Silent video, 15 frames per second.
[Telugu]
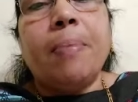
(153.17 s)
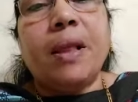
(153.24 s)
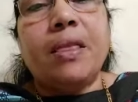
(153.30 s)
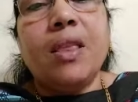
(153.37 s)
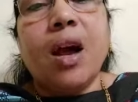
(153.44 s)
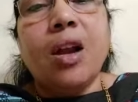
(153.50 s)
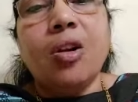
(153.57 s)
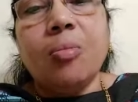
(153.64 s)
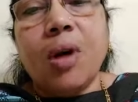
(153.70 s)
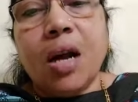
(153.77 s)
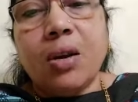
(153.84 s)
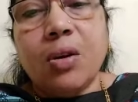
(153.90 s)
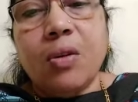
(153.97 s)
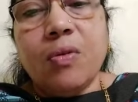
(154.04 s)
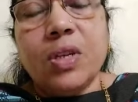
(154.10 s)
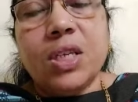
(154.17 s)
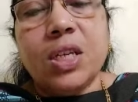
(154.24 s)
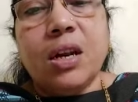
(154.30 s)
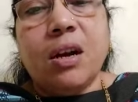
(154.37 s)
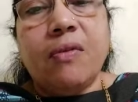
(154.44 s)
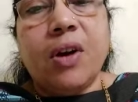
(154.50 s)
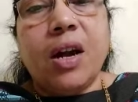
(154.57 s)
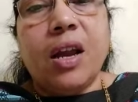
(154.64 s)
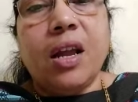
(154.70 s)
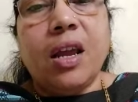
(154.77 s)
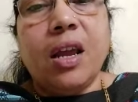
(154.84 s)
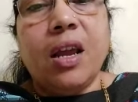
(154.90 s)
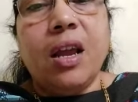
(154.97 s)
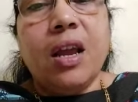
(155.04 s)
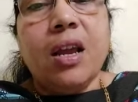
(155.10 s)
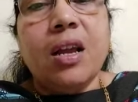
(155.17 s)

పద్నాలుగు మార్కులు వచ్చిన వాళ్ళకి